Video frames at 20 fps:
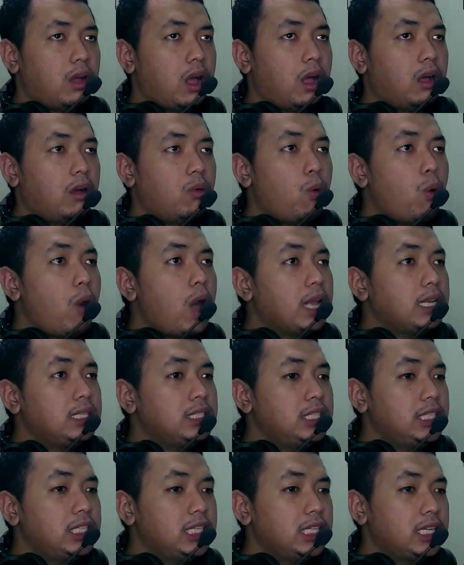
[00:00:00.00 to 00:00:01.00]
Oh
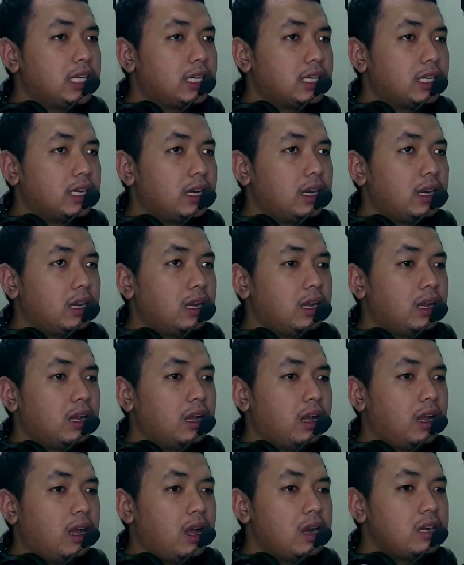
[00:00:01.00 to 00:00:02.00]
anjir,
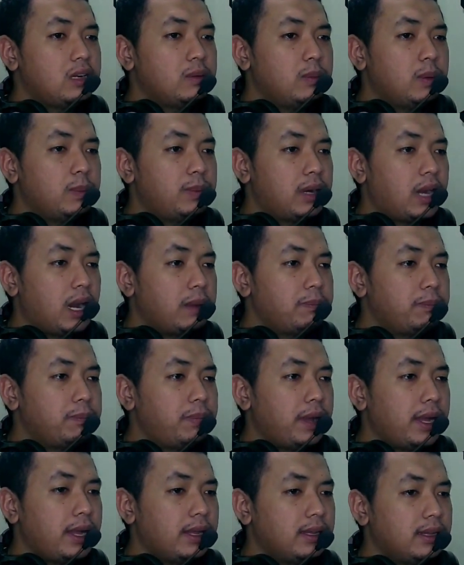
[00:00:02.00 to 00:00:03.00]
ada
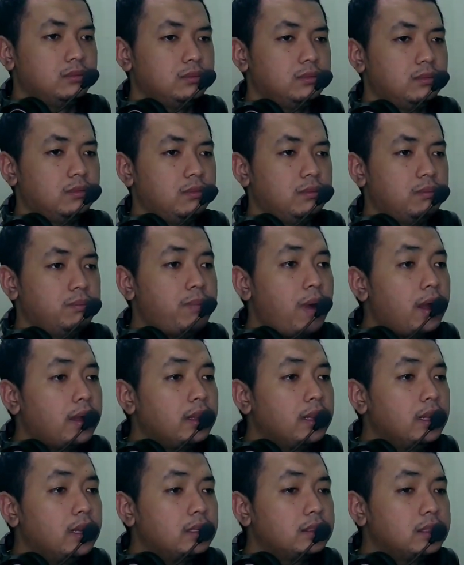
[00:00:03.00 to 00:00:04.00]
beberapa.
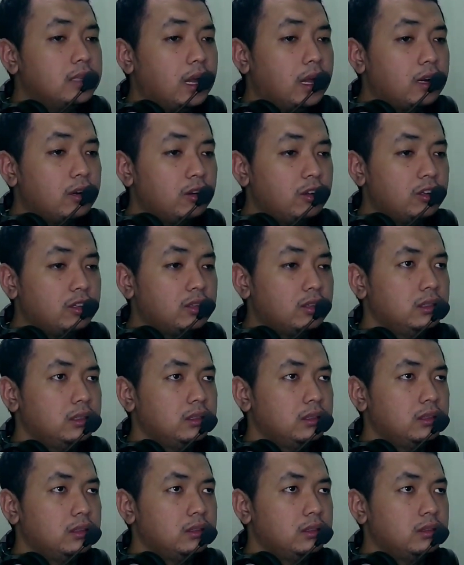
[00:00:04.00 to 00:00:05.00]
Panggil Earth Garon.
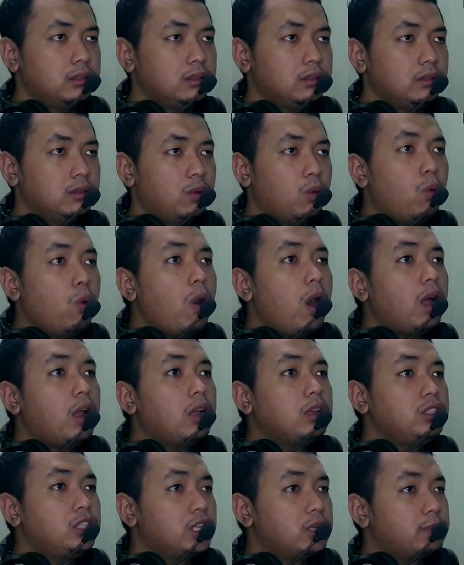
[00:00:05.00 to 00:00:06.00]

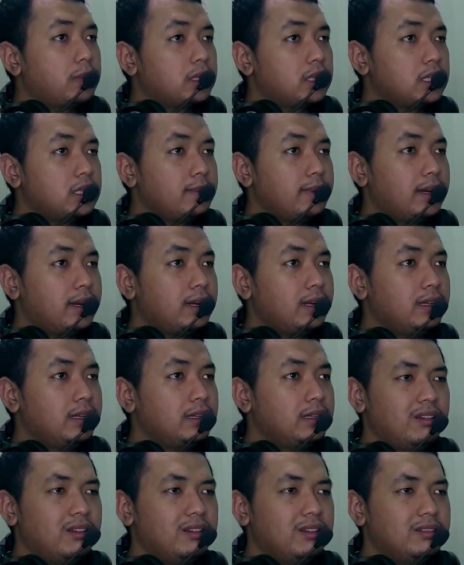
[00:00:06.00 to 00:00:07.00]
Wah anjir matanya merah.
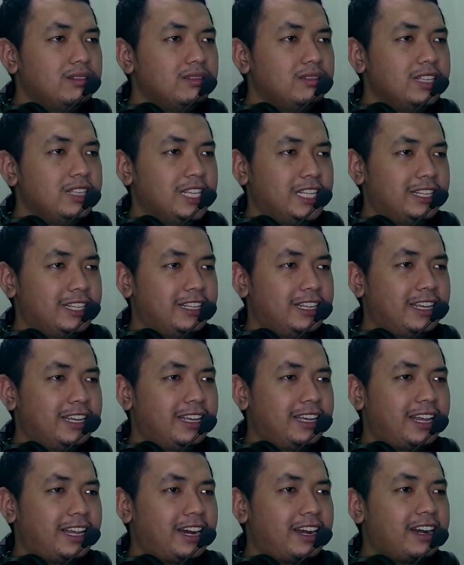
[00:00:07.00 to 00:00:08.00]
Ih
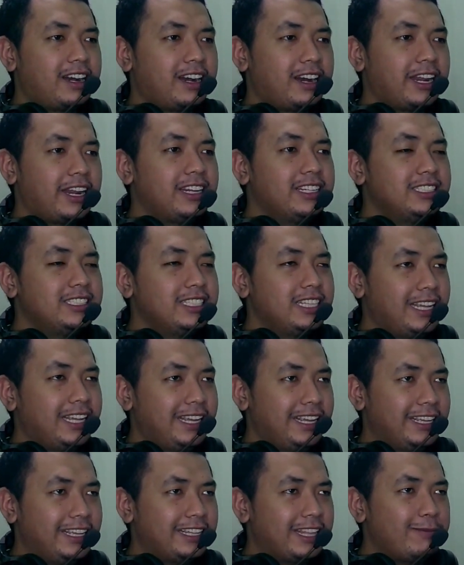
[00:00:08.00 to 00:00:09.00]
keren
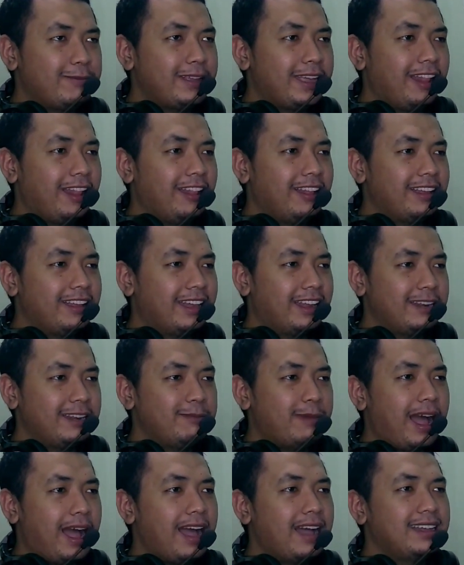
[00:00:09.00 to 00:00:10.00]
sih, tapi nggak ngeri
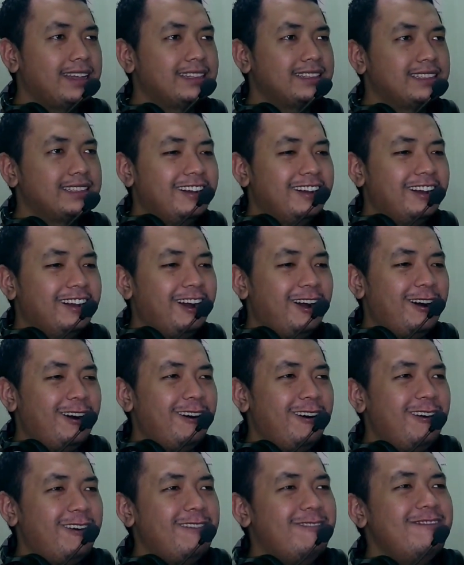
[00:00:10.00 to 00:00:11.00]
banget.
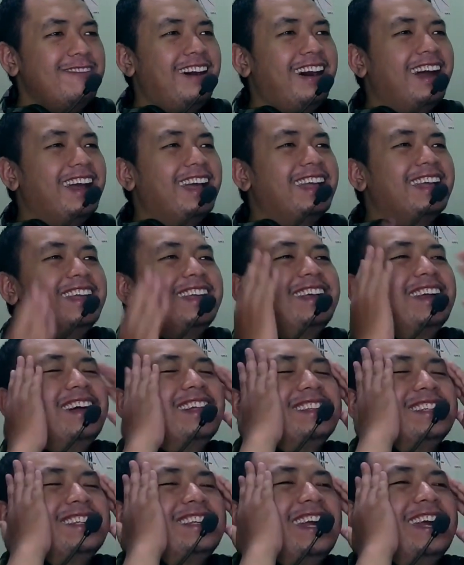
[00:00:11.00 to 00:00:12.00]
Oh my
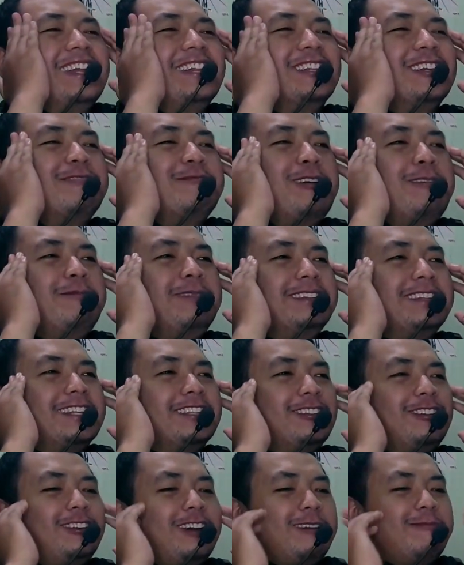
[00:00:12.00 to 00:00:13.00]
god si Genta mau
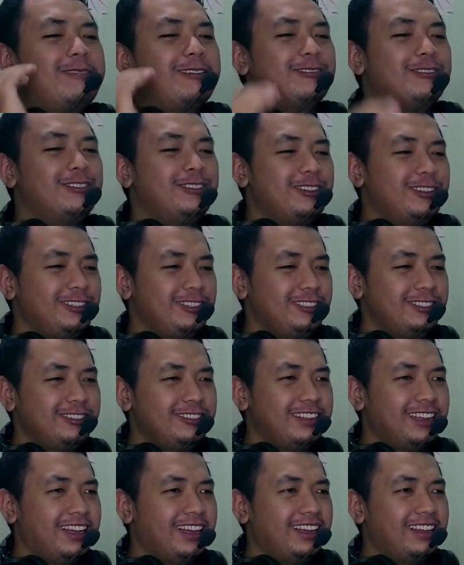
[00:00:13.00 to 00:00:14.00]
minta tolong sama Kururu
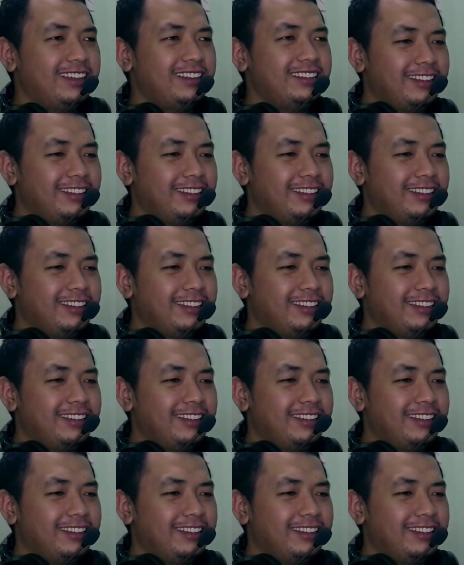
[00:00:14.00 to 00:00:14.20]
juga.